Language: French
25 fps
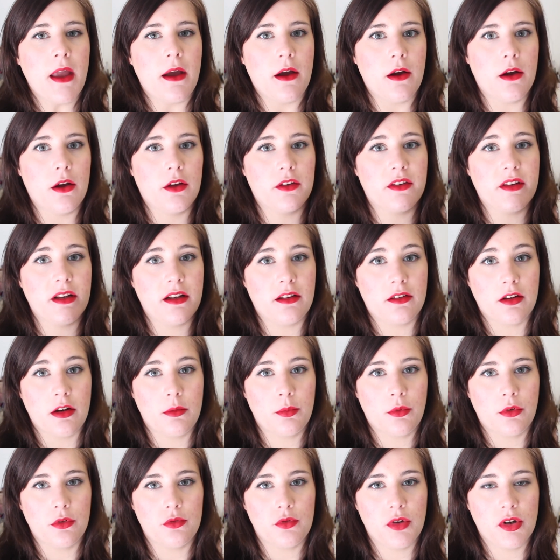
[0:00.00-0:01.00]
c'est le
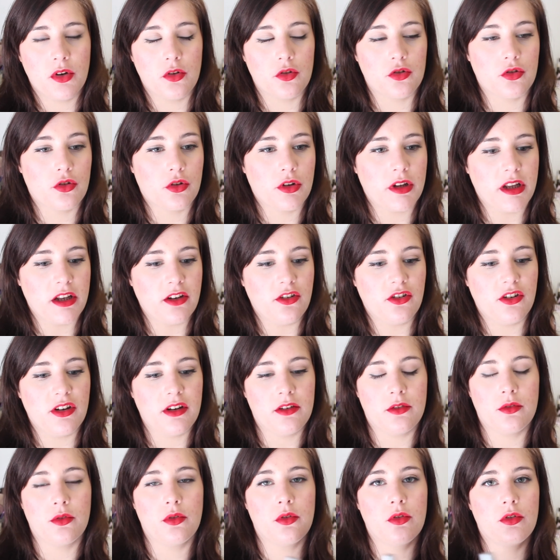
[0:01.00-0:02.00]
seul produit que je connais de
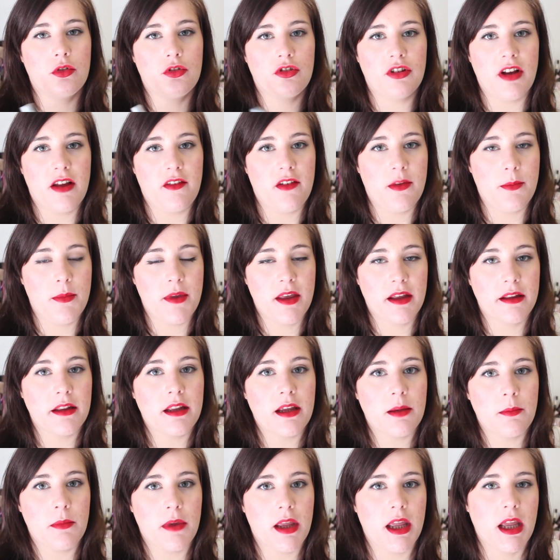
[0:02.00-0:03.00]
chez eux, je l'avais bien
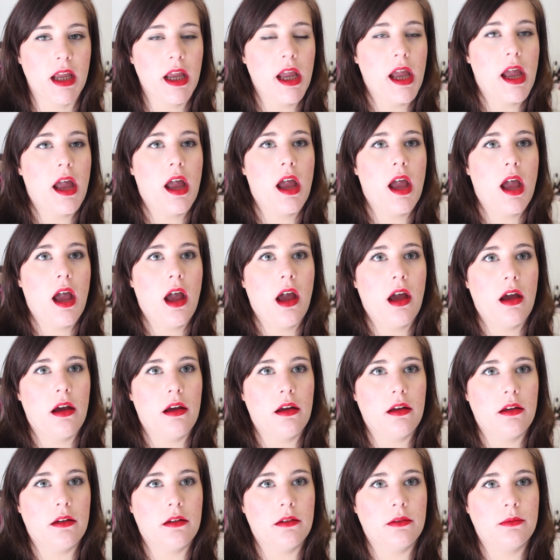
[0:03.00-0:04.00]
aimé.
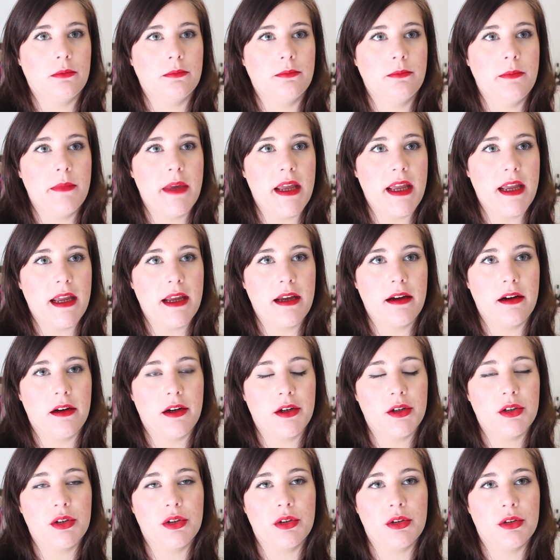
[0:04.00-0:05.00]
Euh, mais,
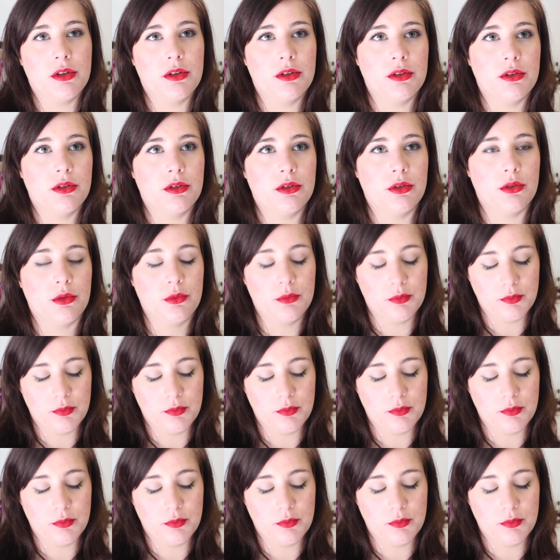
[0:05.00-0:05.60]
euh,